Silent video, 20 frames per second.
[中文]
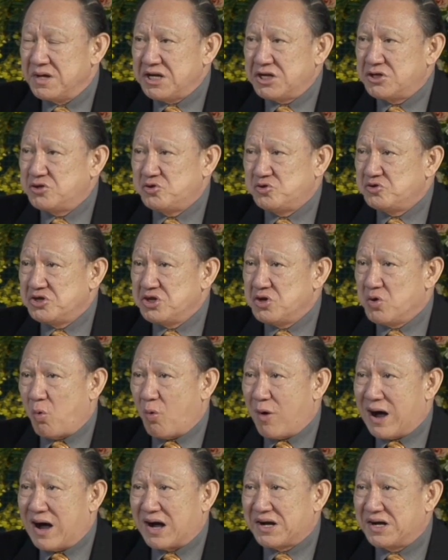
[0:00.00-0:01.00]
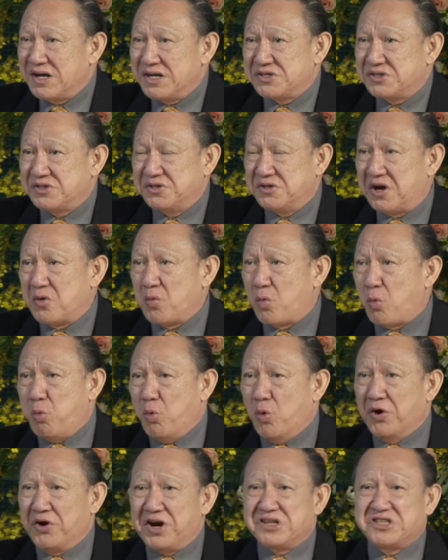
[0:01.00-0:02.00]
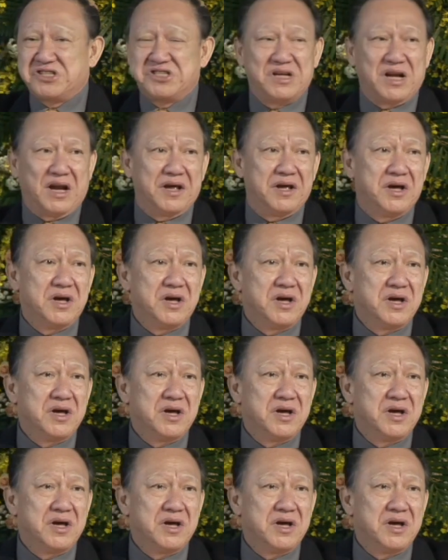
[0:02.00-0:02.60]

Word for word: 一句话可以使人活了起来，